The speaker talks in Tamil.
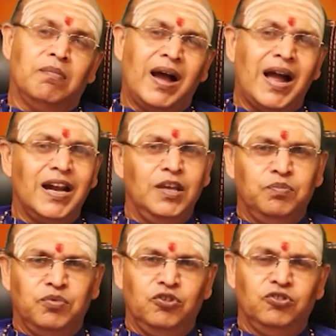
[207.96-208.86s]
மாலை
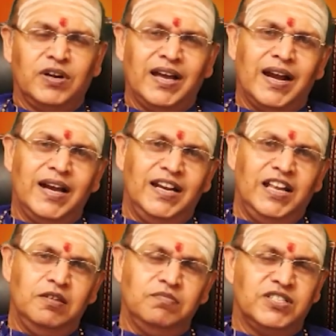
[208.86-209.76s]
பொழுது
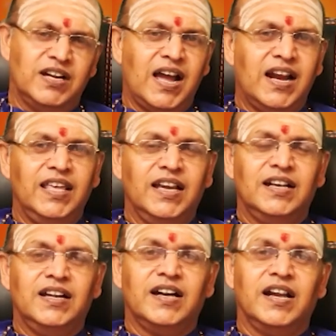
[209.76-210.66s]
காலையிலையும் சில
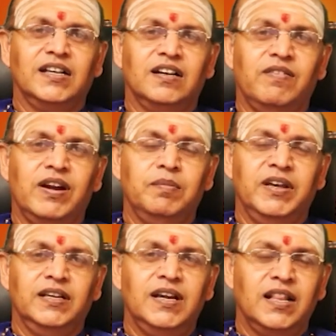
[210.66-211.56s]
ஆலயங்களில் நடக்கிற
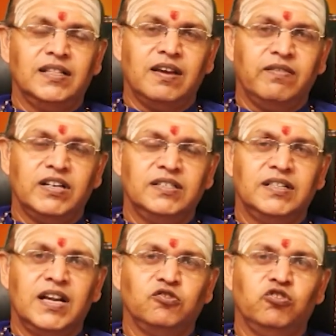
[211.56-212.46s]
வளமை இருக்குது அது
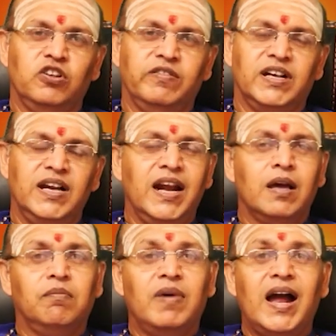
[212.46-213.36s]
தவறுன்னு நான் சொல்ல வரலை
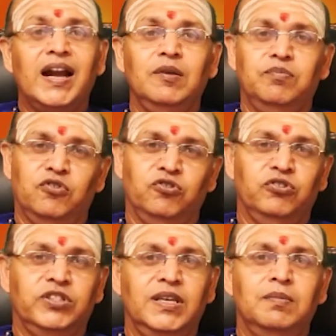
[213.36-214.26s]
ஆனால் மாலை
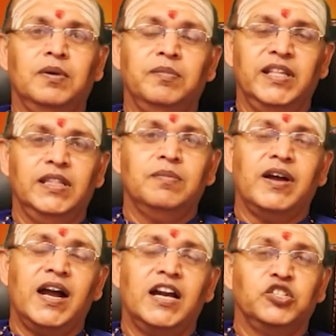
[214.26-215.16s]
பொழுது தீபம் ஏற்றி
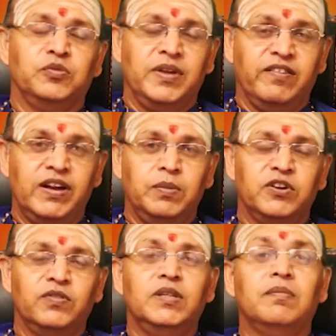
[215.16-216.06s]
மகாலட்சுமியை
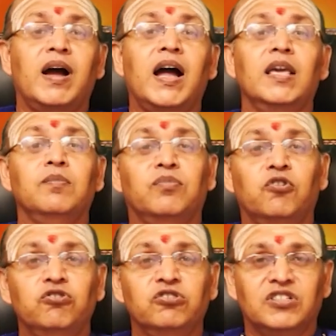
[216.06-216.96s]
வழிபடுவது மாலை
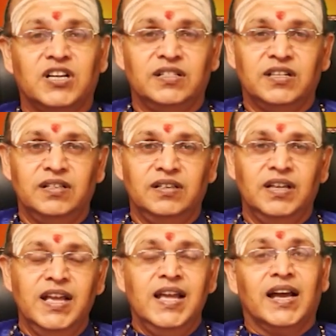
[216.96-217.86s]
பொழுது சிறந்தது
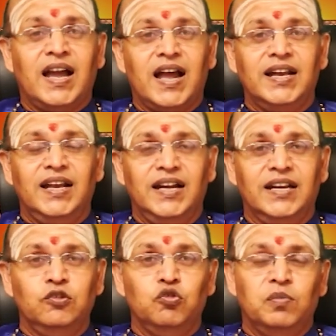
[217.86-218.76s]

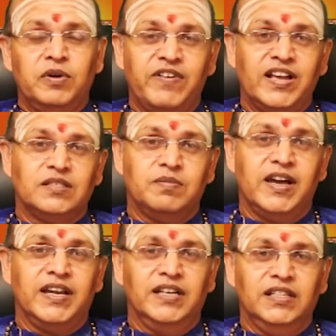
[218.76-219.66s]
காலையிலேருந்து
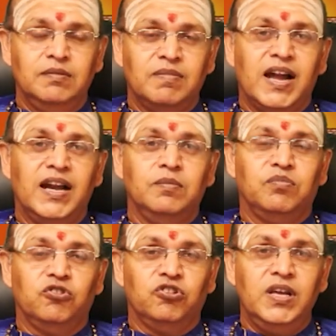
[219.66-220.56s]
உபவாசமாக இருந்து மாலை
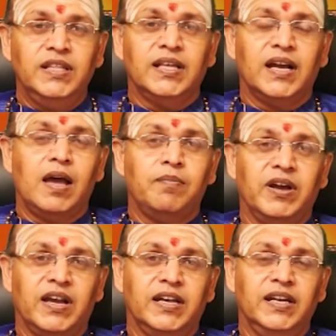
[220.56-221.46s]
பொழுதில் இந்த
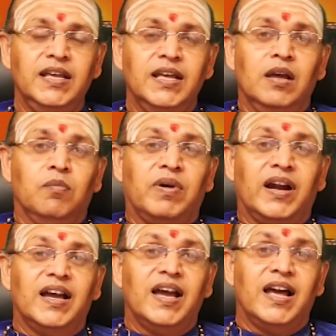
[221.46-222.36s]
காப்பை கட்டி
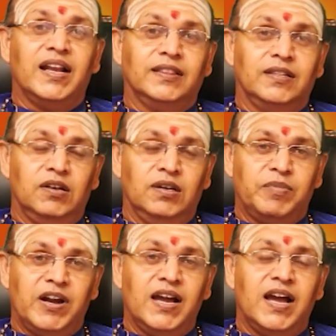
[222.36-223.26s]
பலகாரத்தை
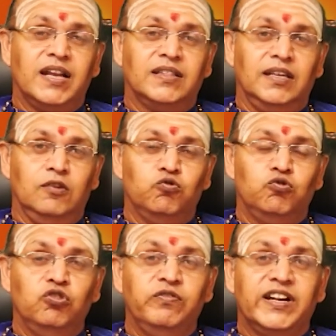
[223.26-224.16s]
பலகாரத்தை
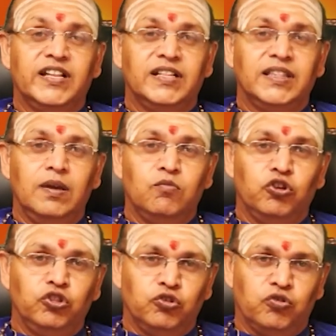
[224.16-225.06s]
உண்டு விரதத்தை
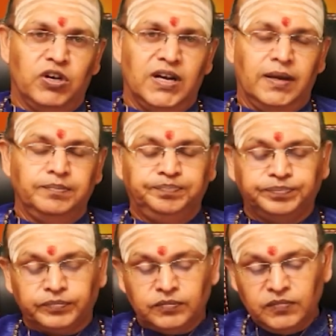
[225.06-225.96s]
முடித்து கொள்ளலாம்
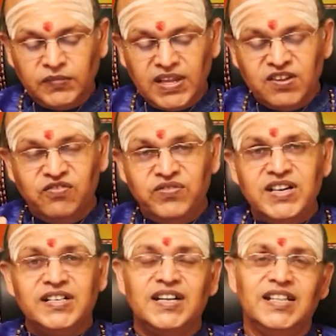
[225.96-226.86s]

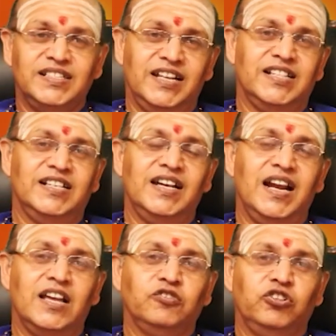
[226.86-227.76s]
வீட்டில்
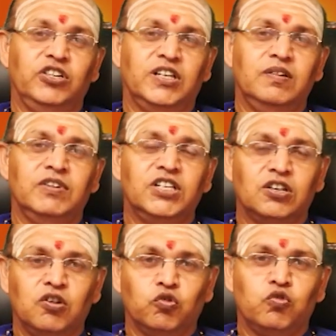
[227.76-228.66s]
செய்கிறதுன்னா நான் சொல்லியிருக்கேன்
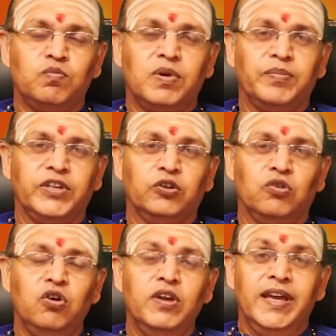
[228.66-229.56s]
வீட்டில் ஒரு கும்பம்
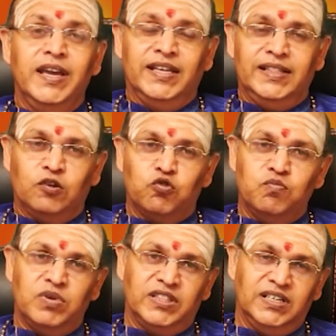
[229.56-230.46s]
பெய்யுங்கோ இந்த
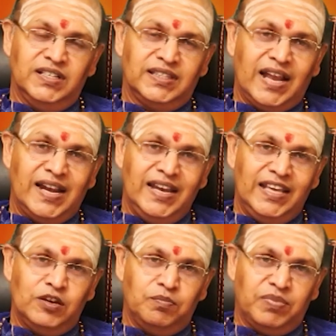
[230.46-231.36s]
கும்பத்துக்கு
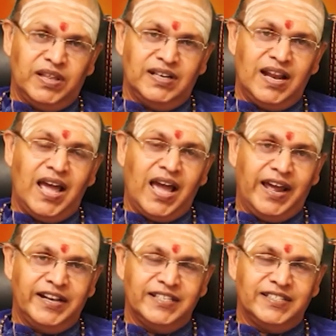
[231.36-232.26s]
தண்ணிக்கு பதிலாக
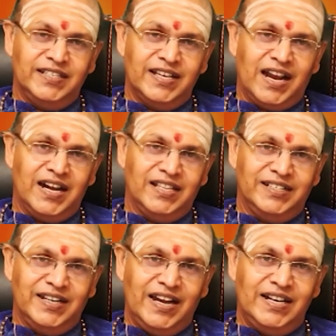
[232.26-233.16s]
அரிசி
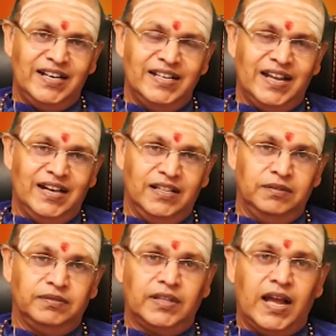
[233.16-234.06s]
அல்லது நெல்
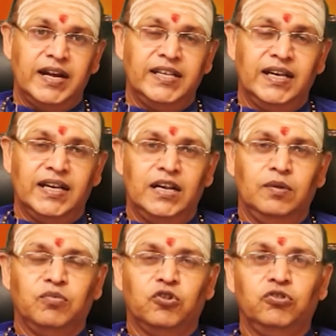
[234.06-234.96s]
அல்லது
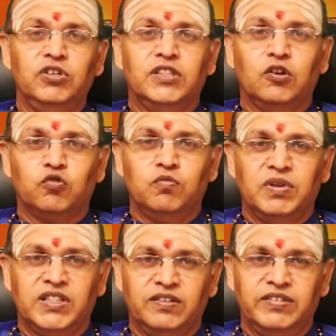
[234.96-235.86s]
தானியங்களை போட்டு இந்த
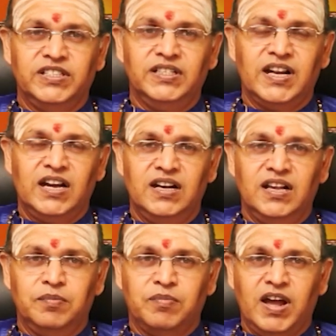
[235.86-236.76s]
கும்பத்தை வச்சு
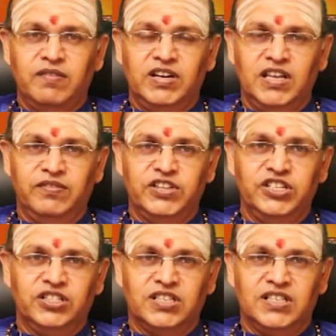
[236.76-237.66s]
நல்ல மாவிலியை
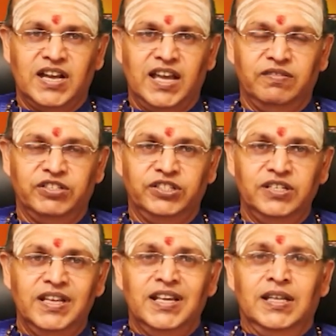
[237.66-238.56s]
வச்சு தேங்காயை
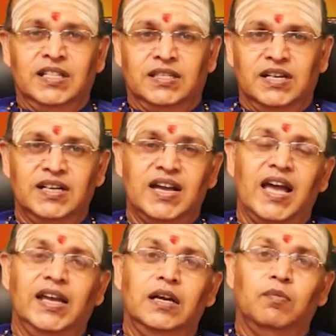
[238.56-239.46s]
வச்சு
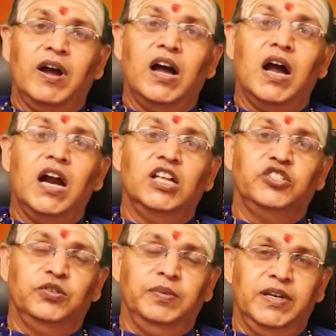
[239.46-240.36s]
தேங்காயில்
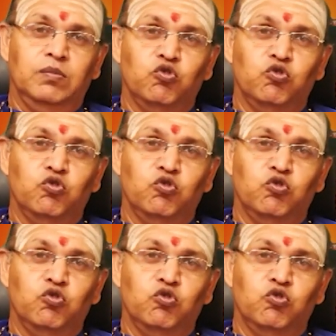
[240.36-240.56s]
மகாலட்சுமியின்